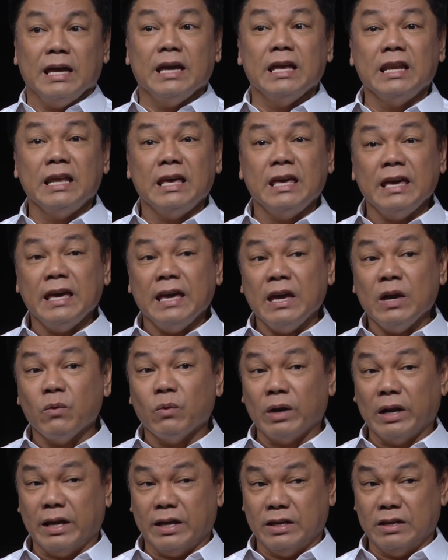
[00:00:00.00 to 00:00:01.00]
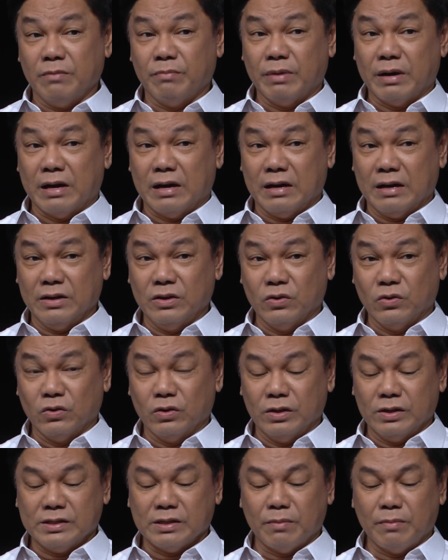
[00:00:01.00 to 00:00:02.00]
Inihihiwalay niya ba
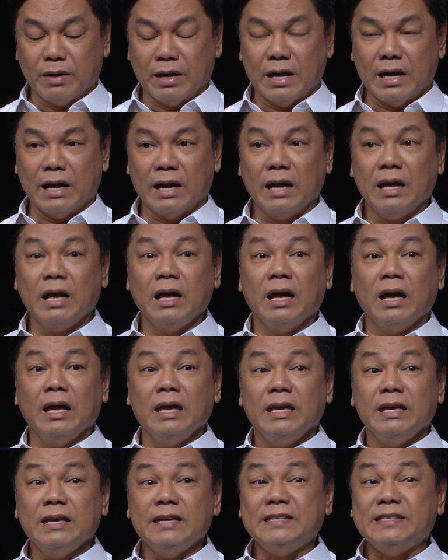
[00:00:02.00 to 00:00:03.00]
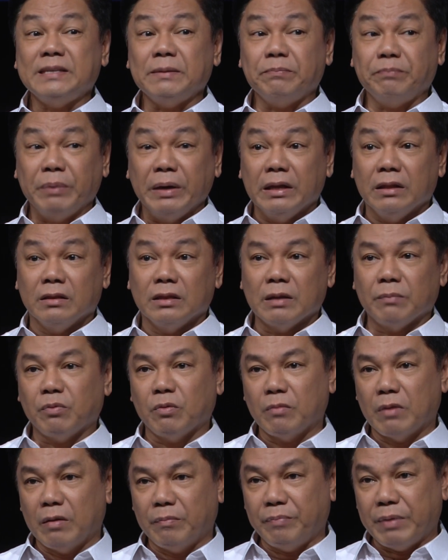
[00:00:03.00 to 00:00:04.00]
yon sa mga isipin na
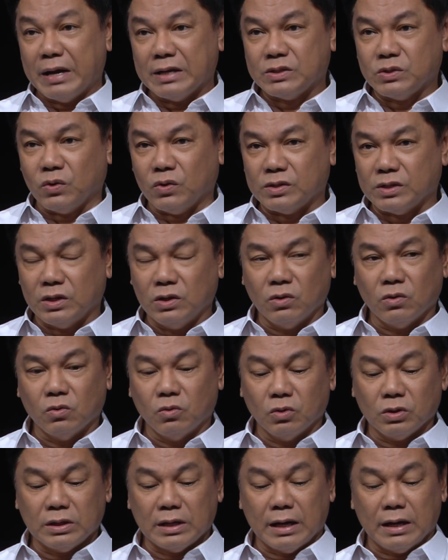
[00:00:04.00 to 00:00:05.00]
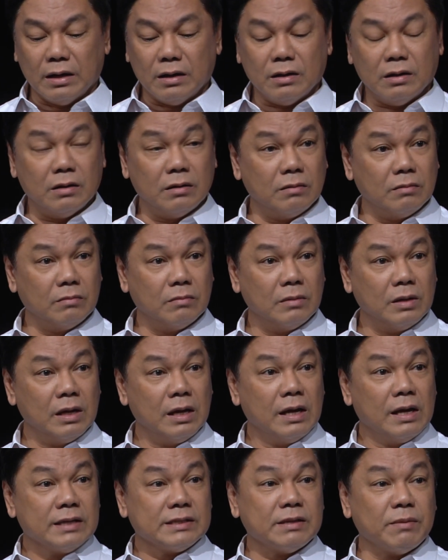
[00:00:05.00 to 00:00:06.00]
pumapasok sa iyong utak?
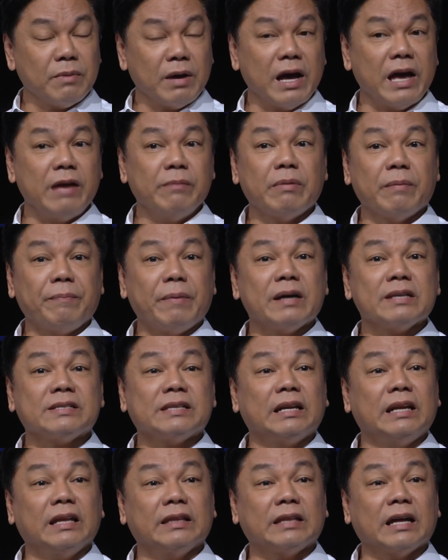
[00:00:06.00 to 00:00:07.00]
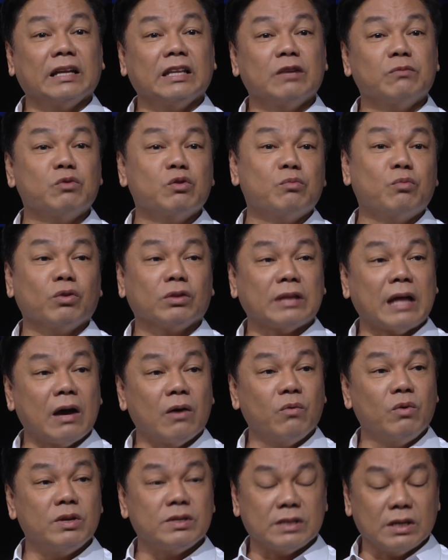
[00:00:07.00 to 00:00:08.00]
Sa mga iba pang salitang
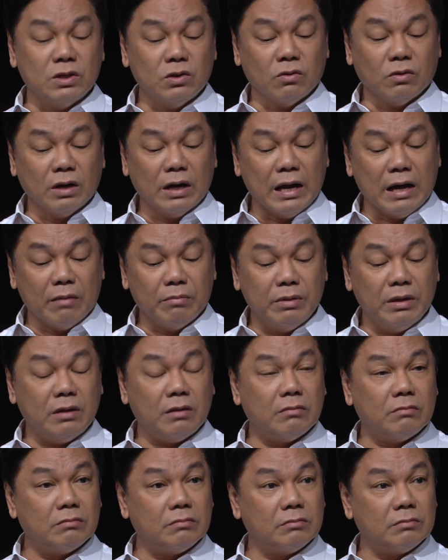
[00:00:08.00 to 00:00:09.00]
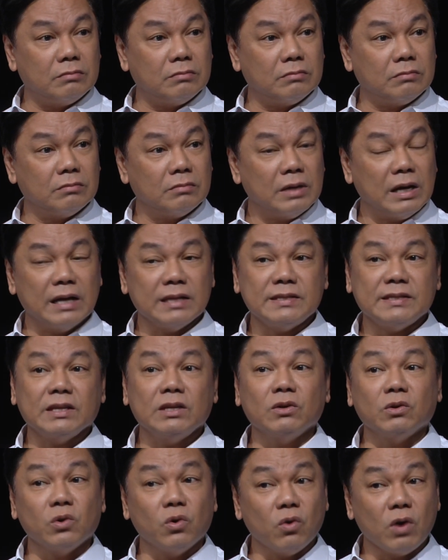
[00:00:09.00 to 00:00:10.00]
namumutawi sa iyong labi? at sa
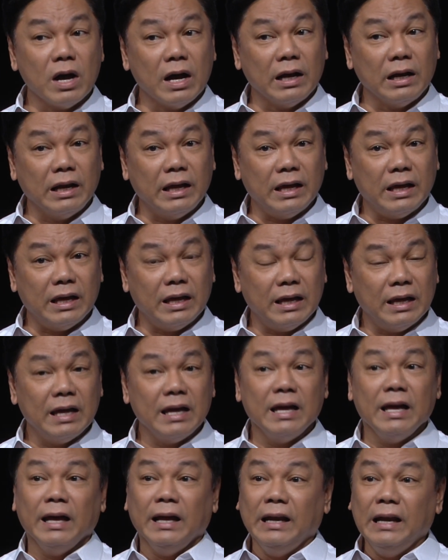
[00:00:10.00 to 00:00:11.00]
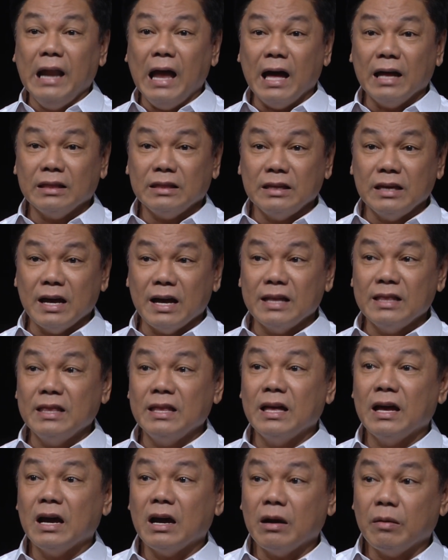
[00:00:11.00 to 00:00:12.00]
iyong ugali. Lahat yan,
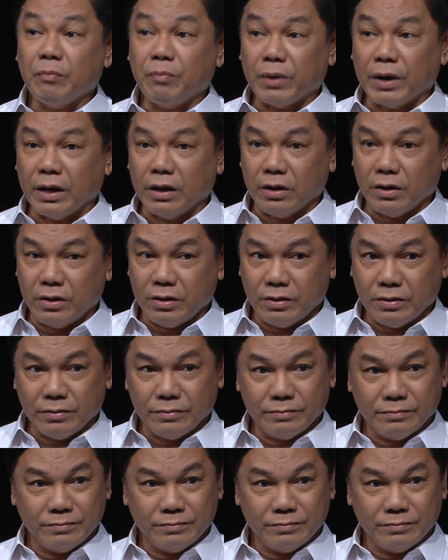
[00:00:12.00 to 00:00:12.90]
prayer.